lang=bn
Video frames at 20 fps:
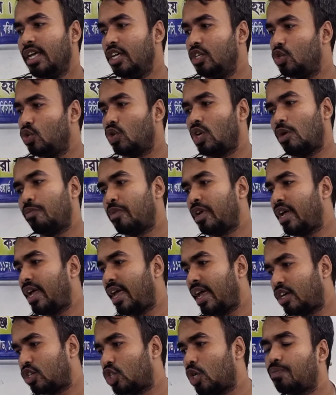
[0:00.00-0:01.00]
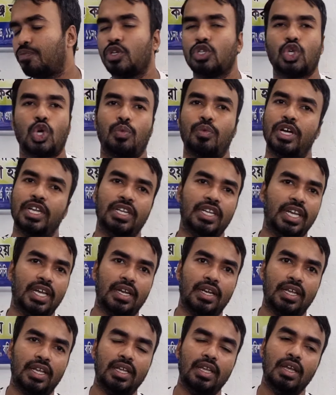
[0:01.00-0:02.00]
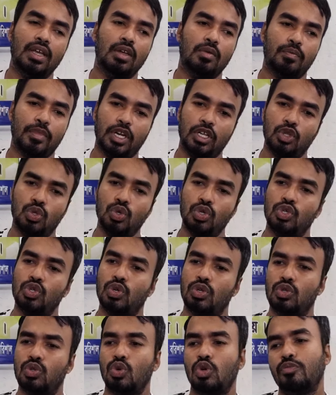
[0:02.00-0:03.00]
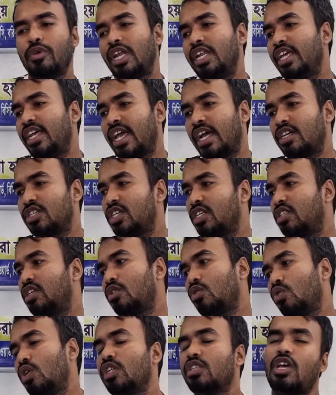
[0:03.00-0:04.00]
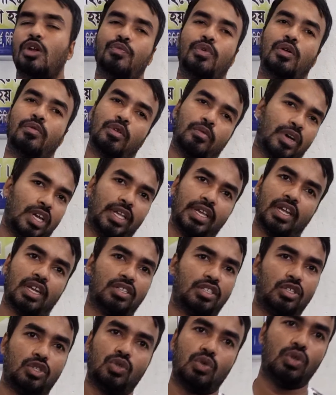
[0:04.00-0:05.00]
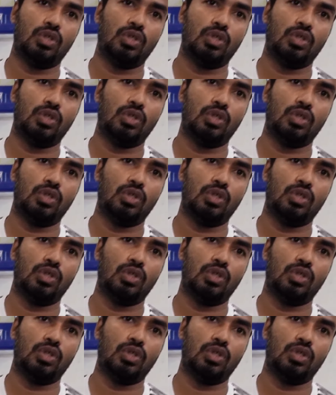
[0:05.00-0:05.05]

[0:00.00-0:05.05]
এই জন্য আমরা এক সপ্তাহ সময় নিয়ে নেই মানে দুইজন দুই মালিক একসাথে করে তারপর আমরা মালিকানা চেঞ্জ